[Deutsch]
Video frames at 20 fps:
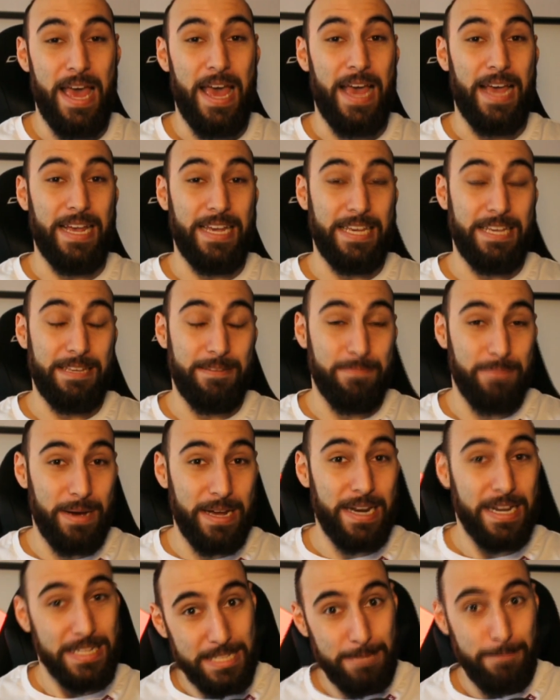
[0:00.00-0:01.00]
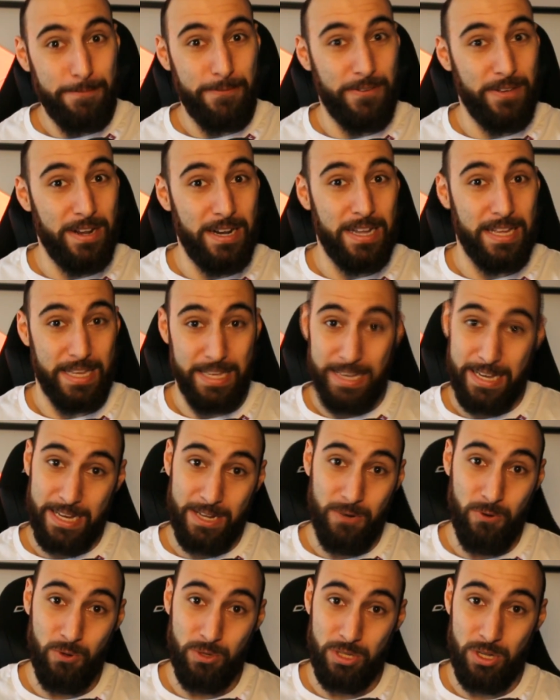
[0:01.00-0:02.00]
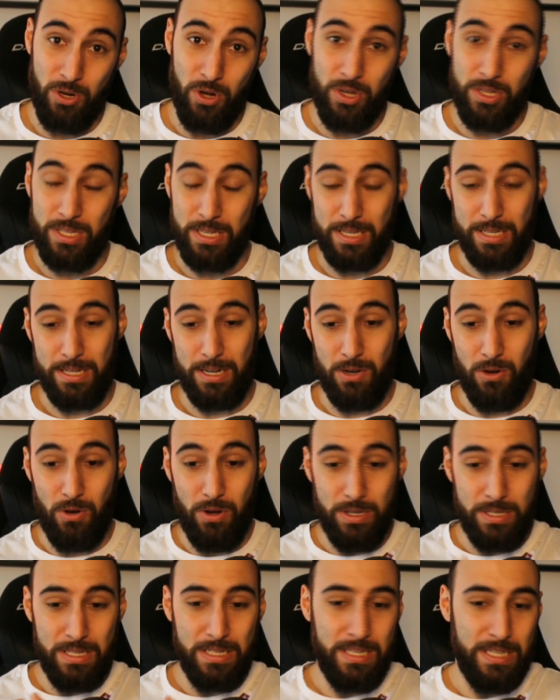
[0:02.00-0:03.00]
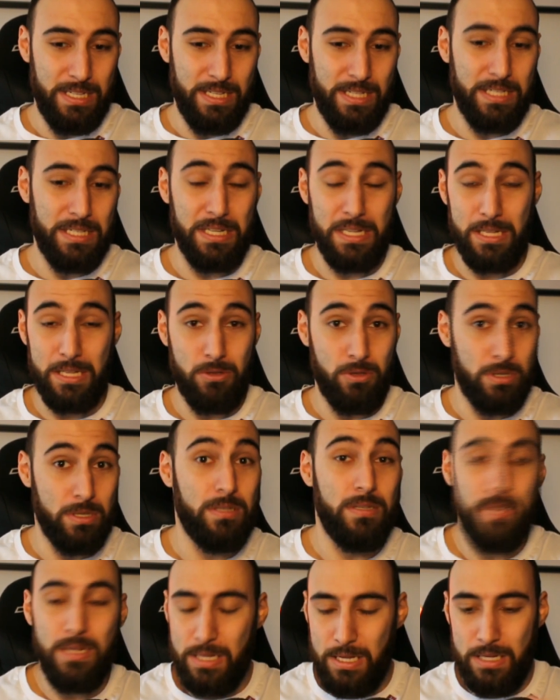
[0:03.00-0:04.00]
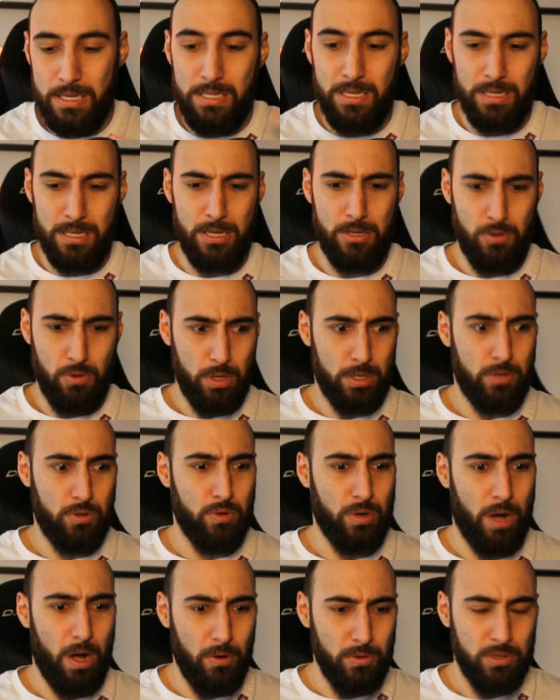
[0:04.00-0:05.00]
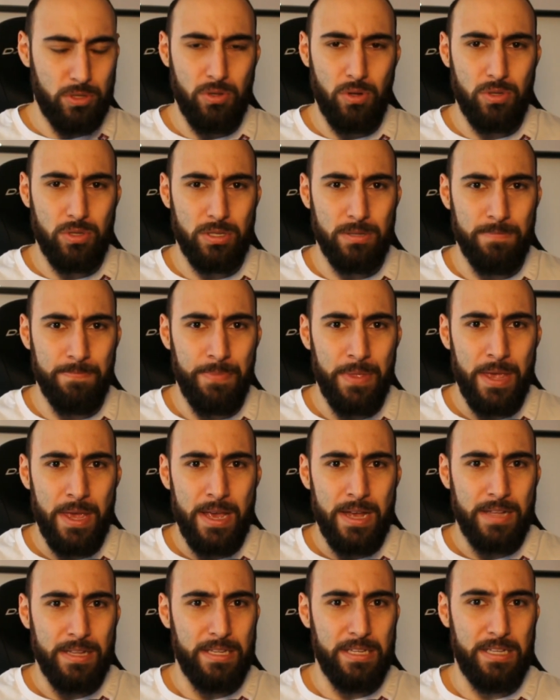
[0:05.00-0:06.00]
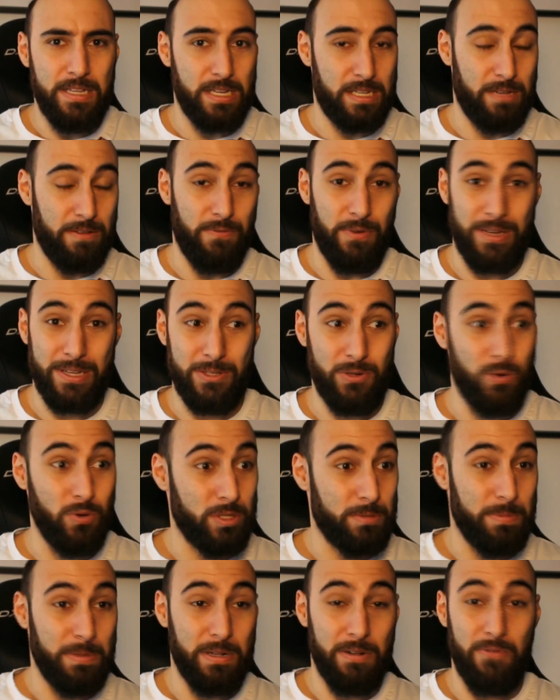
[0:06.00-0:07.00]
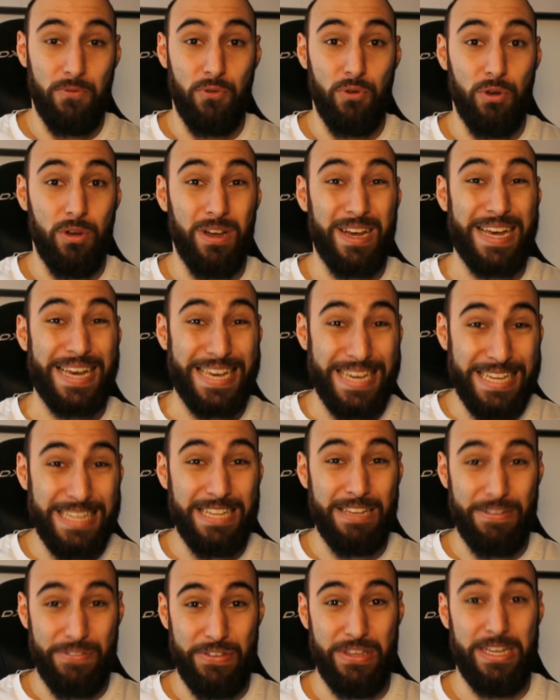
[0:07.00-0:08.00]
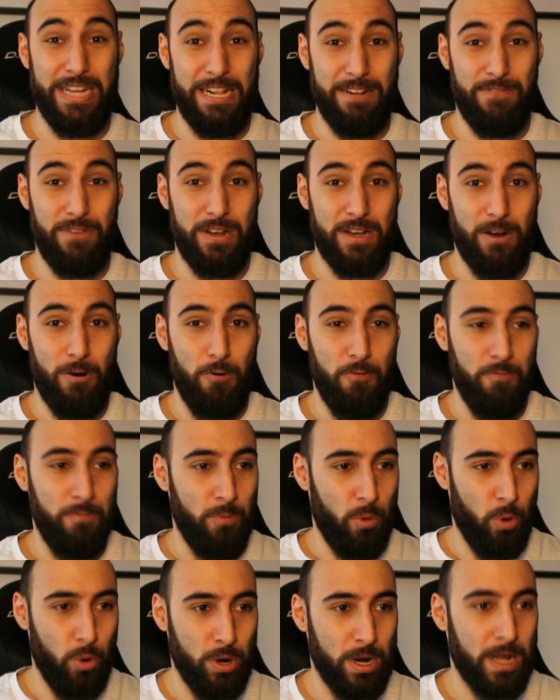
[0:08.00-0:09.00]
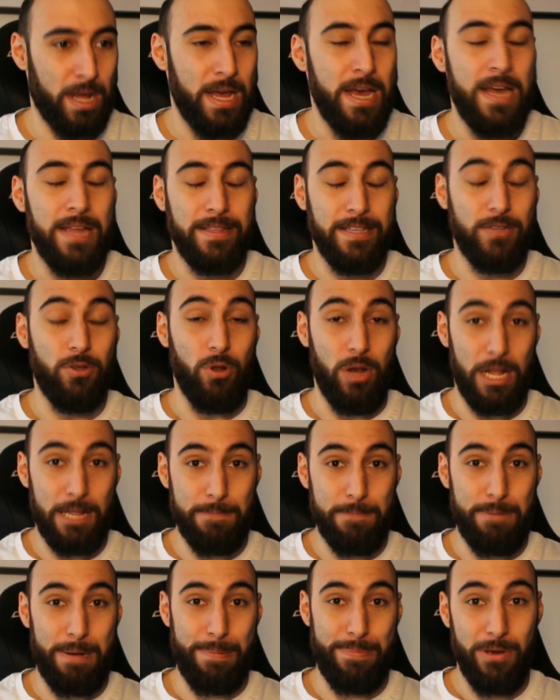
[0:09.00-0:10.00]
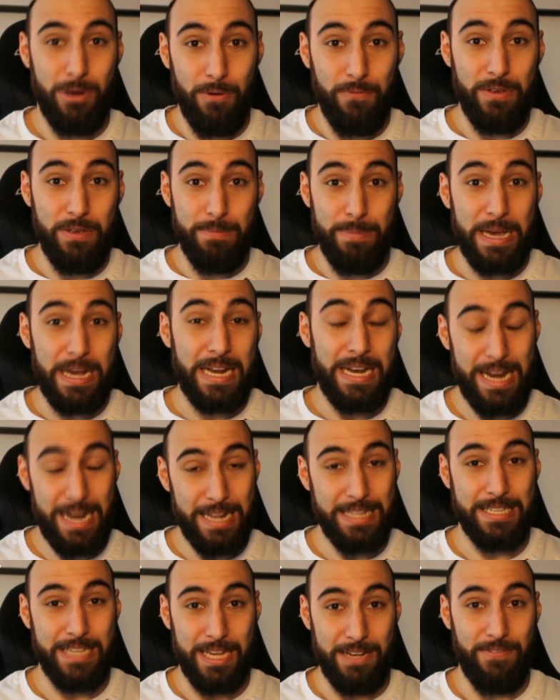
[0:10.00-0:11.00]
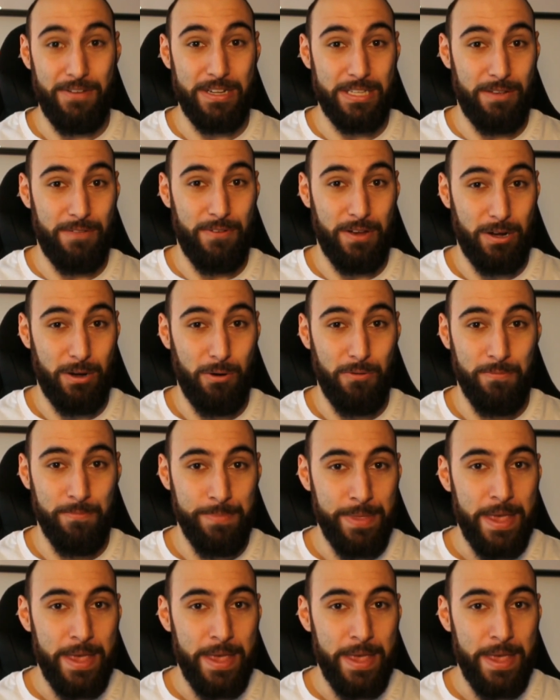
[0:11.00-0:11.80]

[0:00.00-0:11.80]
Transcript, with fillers: Ich meine, es gibt viele ehrenlose Leute. Leute, die diese, die, die diese Situation ausnutzen, die Desinfektionsmittel für richtig viel Geld verkaufen oder die Toilettenpapier auf Ebay Kleinanzeigen weiterverkaufen.